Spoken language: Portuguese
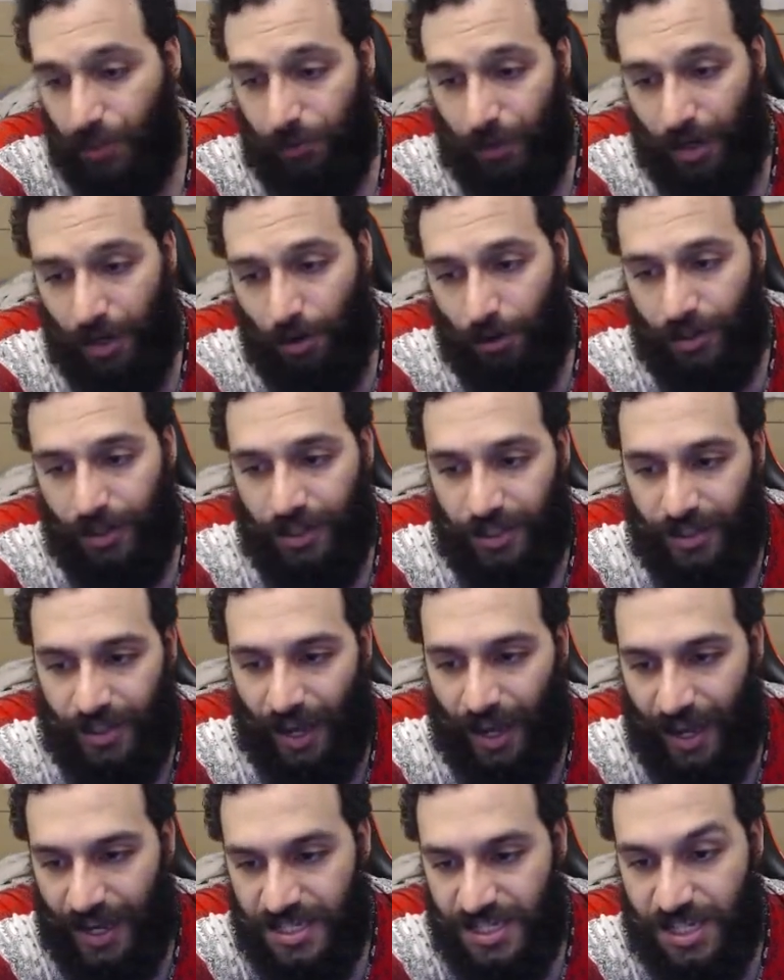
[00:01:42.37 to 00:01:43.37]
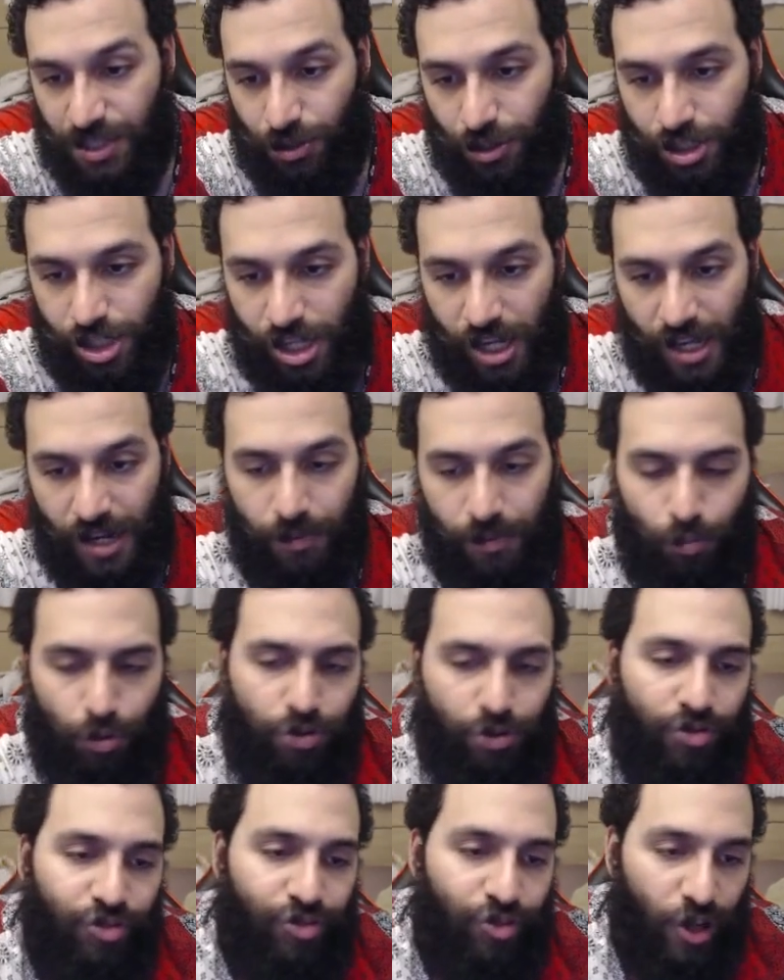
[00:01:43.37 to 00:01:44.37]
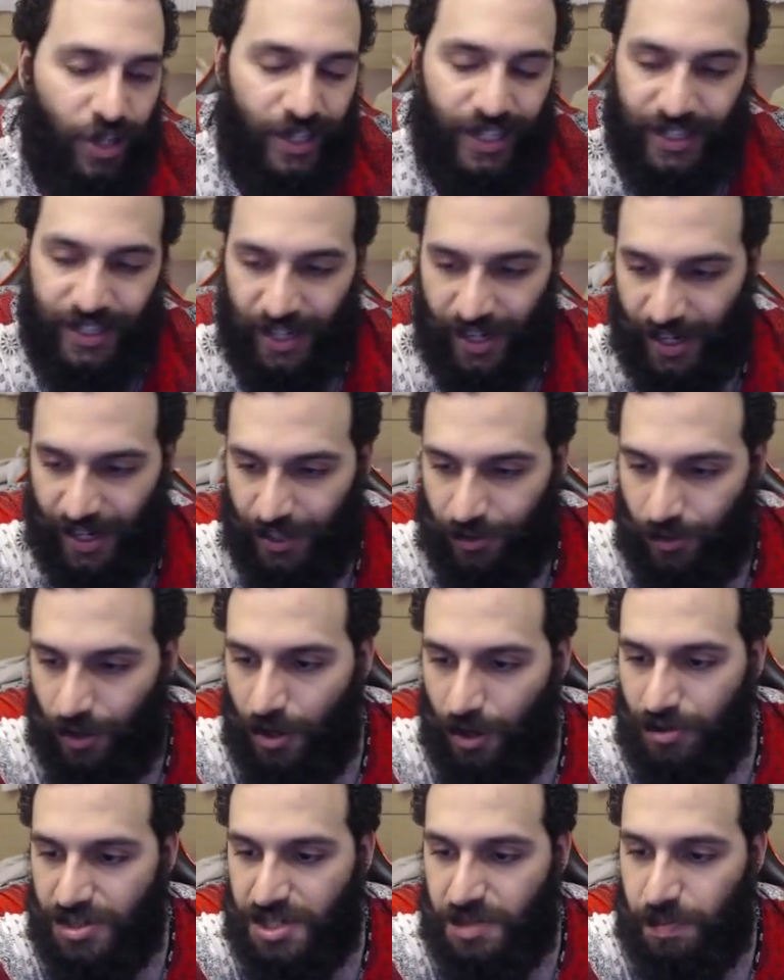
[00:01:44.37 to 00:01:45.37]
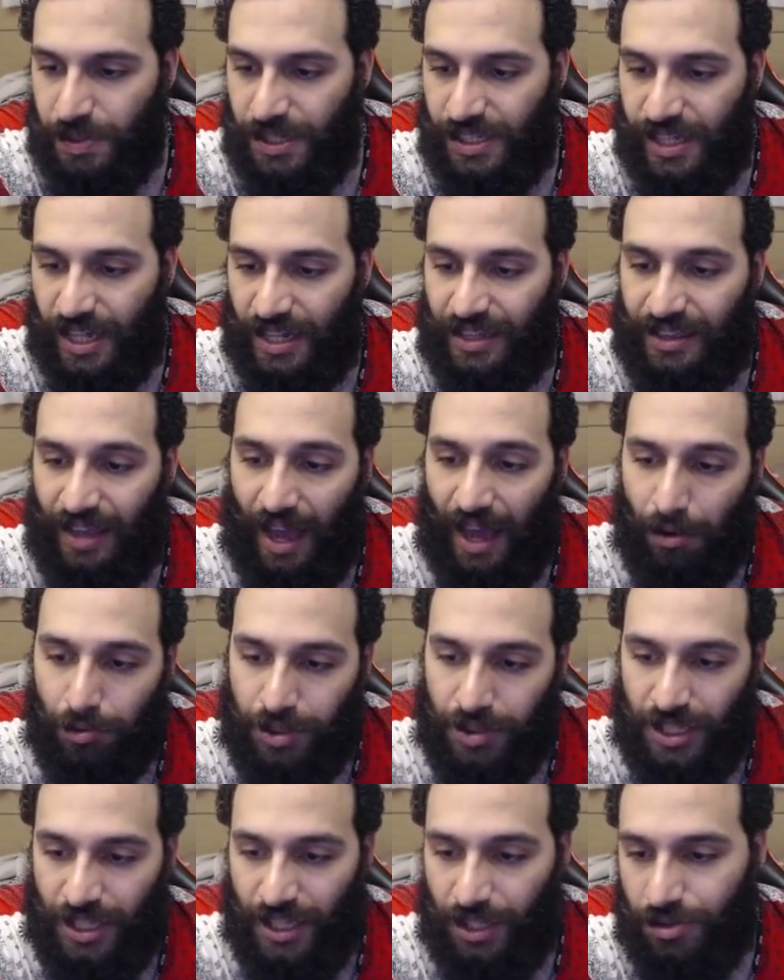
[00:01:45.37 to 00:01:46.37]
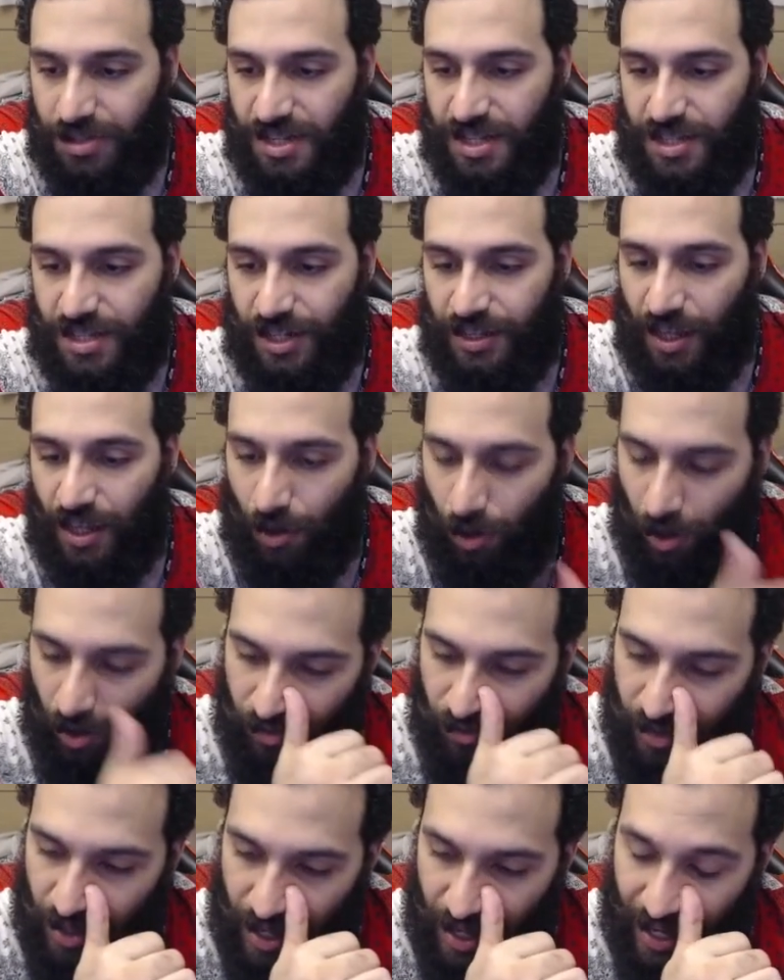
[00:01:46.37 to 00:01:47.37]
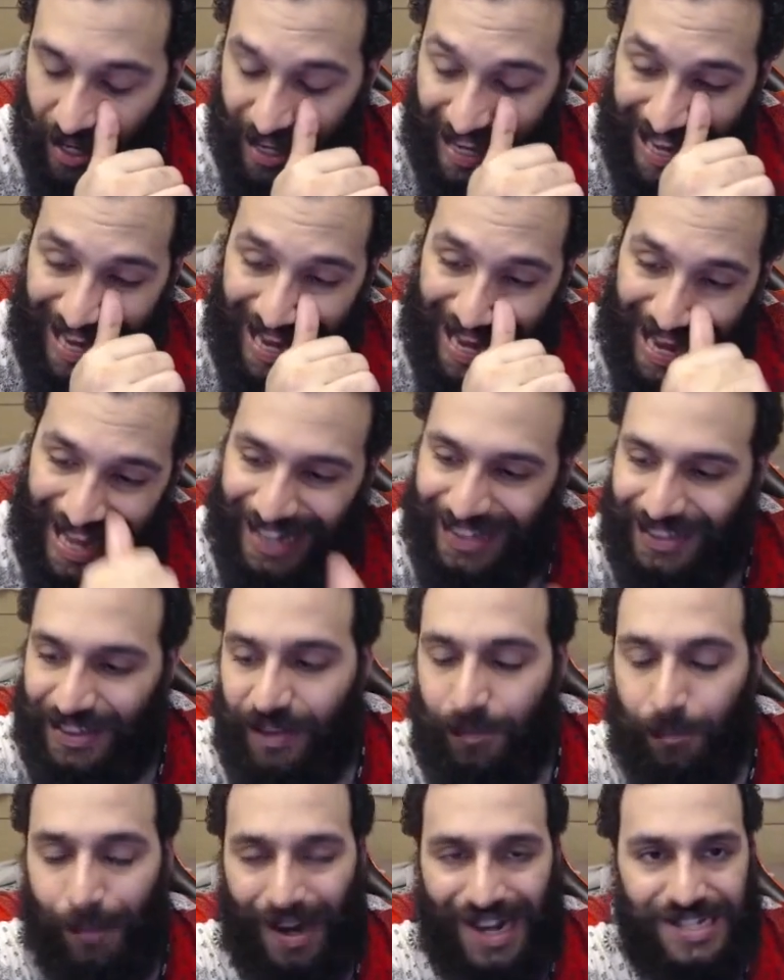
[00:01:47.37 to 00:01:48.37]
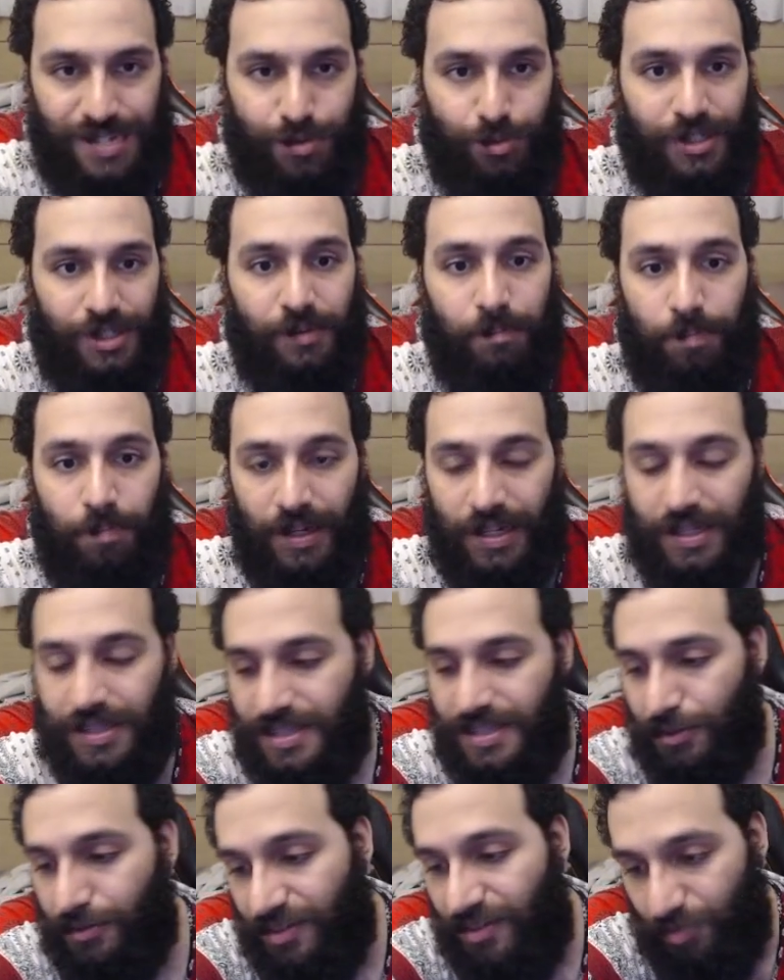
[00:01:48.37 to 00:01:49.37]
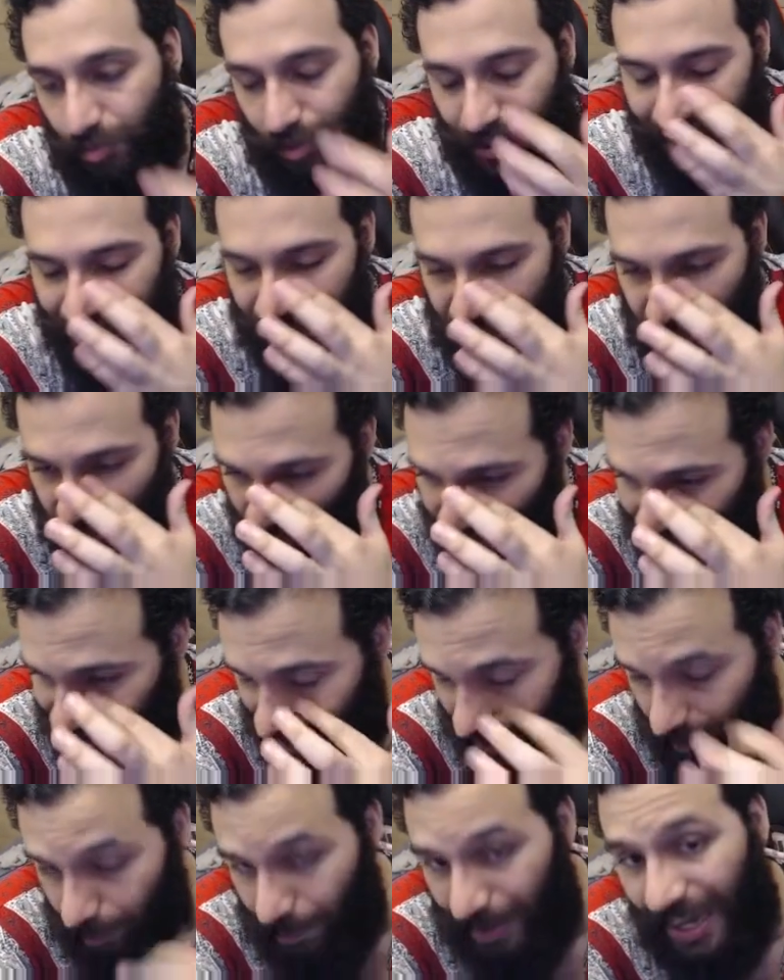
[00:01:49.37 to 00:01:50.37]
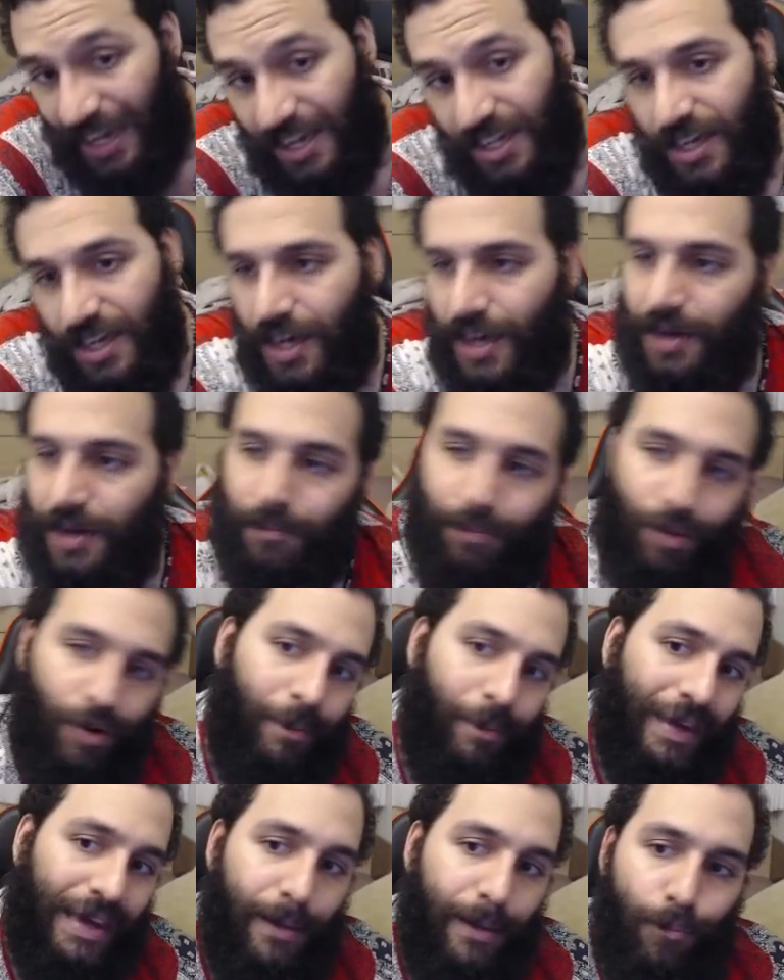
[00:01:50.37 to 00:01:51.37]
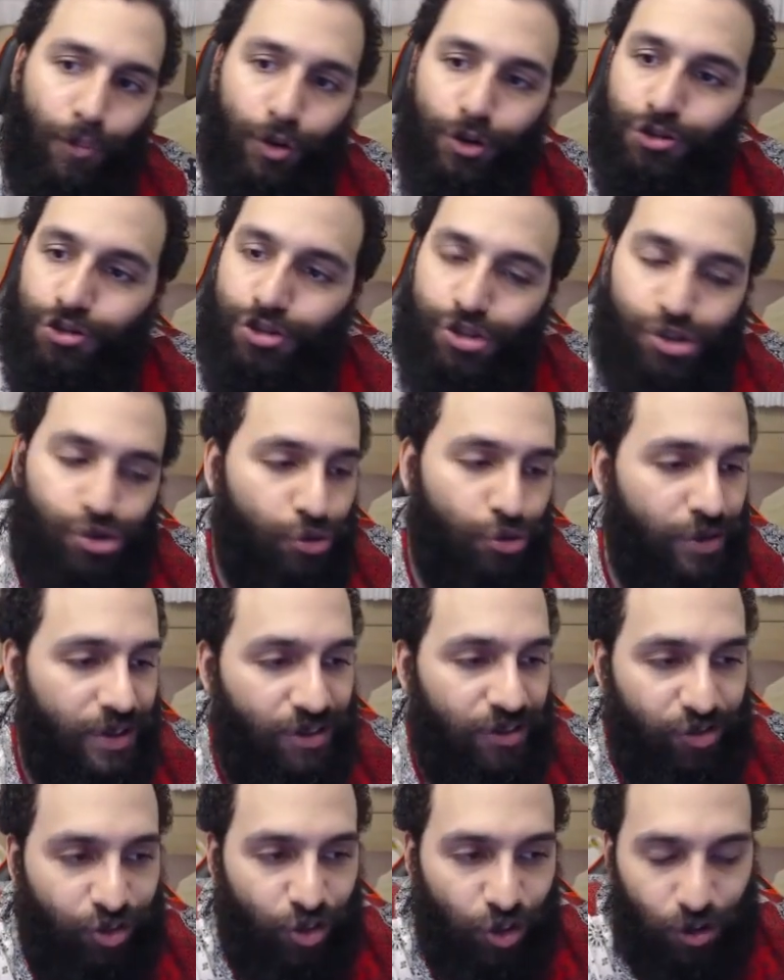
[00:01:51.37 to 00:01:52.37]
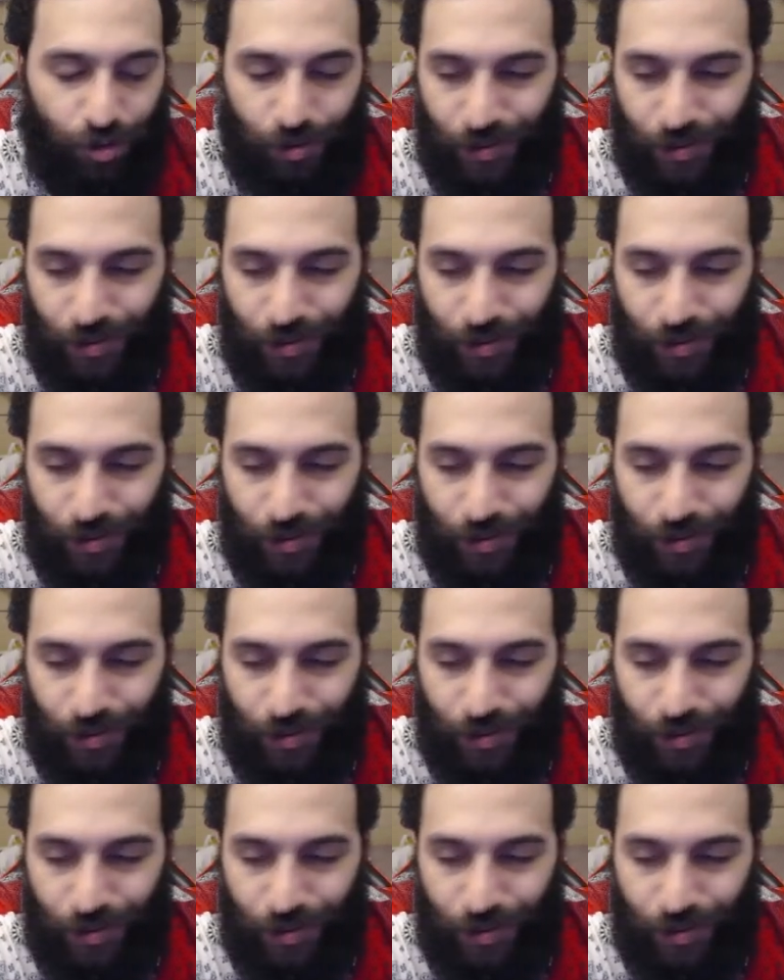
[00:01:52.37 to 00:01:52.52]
AoE da S2 dele. Muito foda, tá ligado? O speed dele tá altinho, 239. E ele tem máximo de imprints. Eu tive muita sorte, cara. Eu peguei Pô, peguei muito Shuri de fogo.